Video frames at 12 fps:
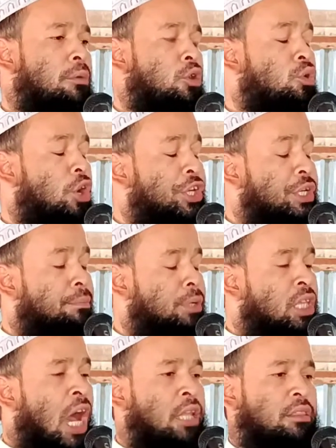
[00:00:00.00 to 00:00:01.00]
এবং কয়েকটি
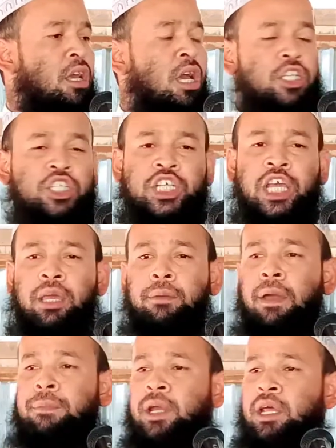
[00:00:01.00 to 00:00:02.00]
বিদাত সে
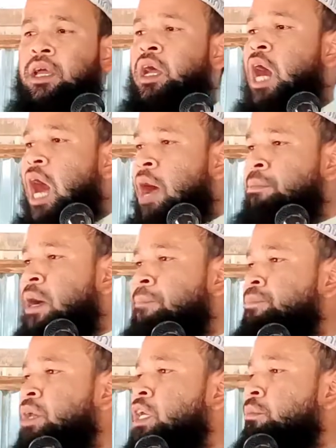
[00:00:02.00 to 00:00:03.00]
ব্যাপারে আমি
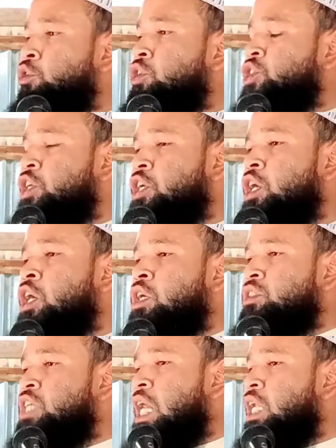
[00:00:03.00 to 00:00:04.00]
আপনাকে বলছি
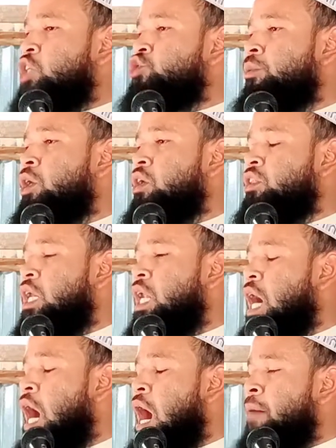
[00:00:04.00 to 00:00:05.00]
যে আল্লাহ
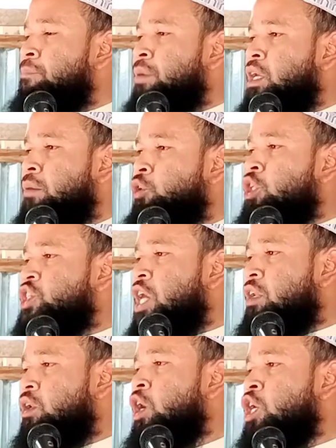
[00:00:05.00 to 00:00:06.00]
সুবাহনতালা আপনাকে
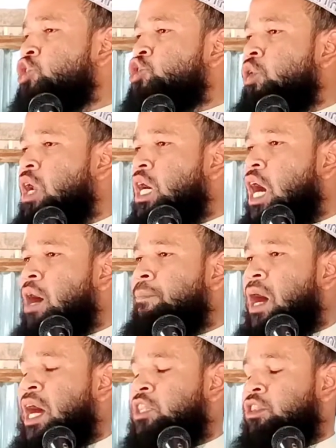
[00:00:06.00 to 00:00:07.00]
বলছেন সুরা
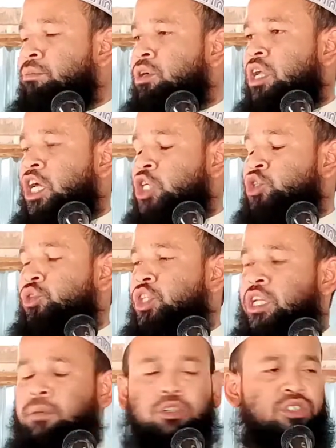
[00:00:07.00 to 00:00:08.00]
কাহাব আয়াত নম্বর একশো
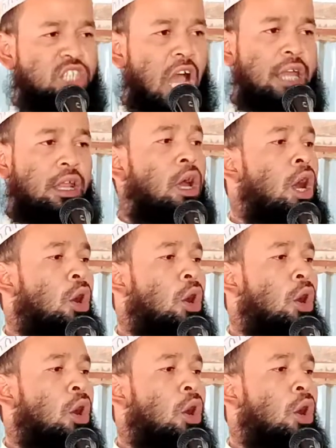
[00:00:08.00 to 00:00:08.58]
তিন এবং চার